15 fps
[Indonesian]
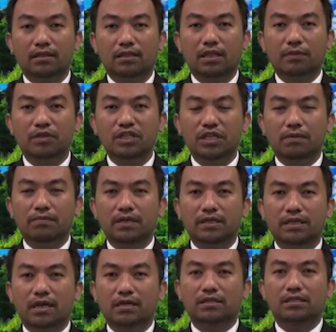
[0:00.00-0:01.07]
Tetapi ia
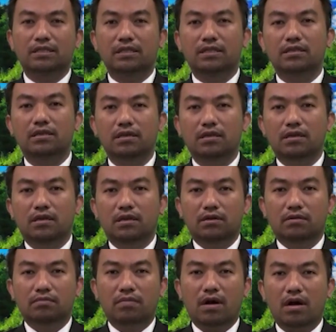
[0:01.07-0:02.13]
bersaksi
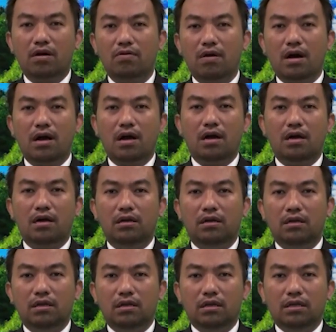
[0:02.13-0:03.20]
bahwa
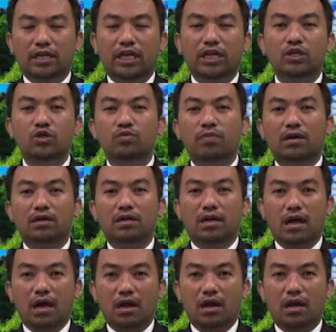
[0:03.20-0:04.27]
kehidupan
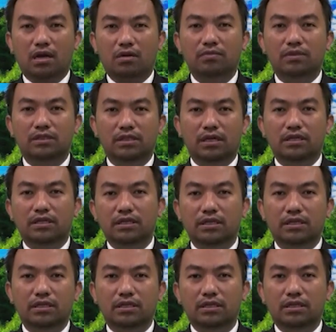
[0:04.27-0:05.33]
kekal
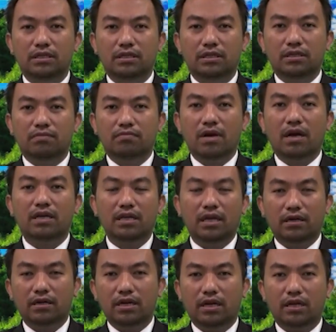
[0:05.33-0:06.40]
menjadi
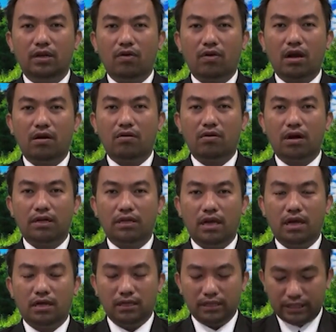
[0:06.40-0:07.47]
bagian dari orang-orang
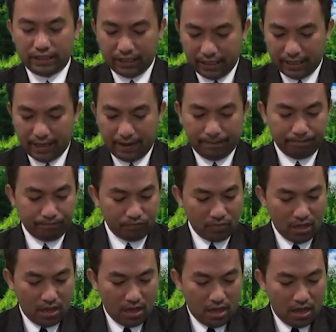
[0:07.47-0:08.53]
yang setia.
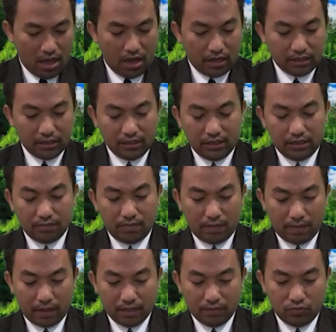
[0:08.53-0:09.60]
Hari ini
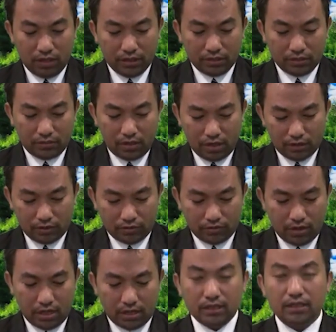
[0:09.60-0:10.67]
Bapak Ibu dan
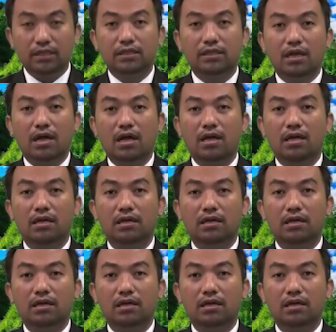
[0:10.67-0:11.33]
saudara-saudari kita